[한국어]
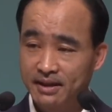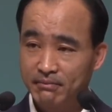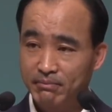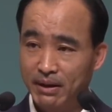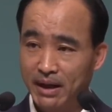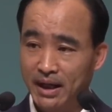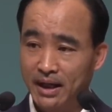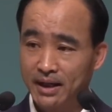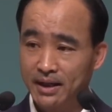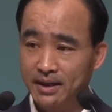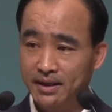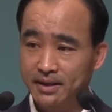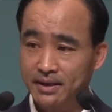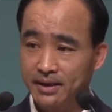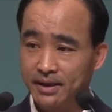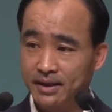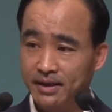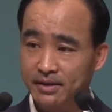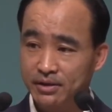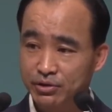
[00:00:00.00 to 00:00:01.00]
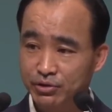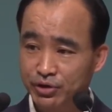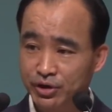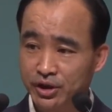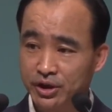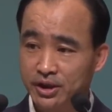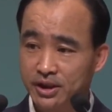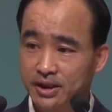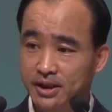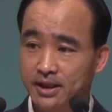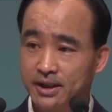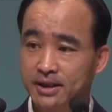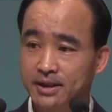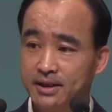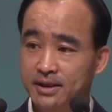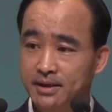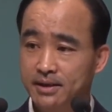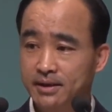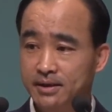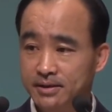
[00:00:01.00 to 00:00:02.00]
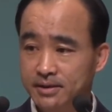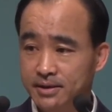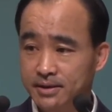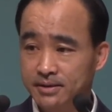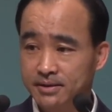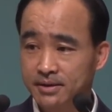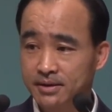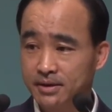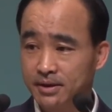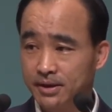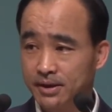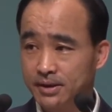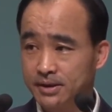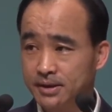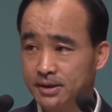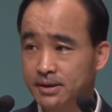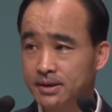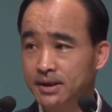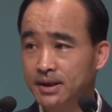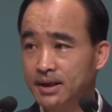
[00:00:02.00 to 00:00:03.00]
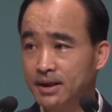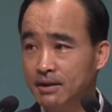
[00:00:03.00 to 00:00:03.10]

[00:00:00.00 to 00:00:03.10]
파리 때의 주인이다. 그것을 의역에서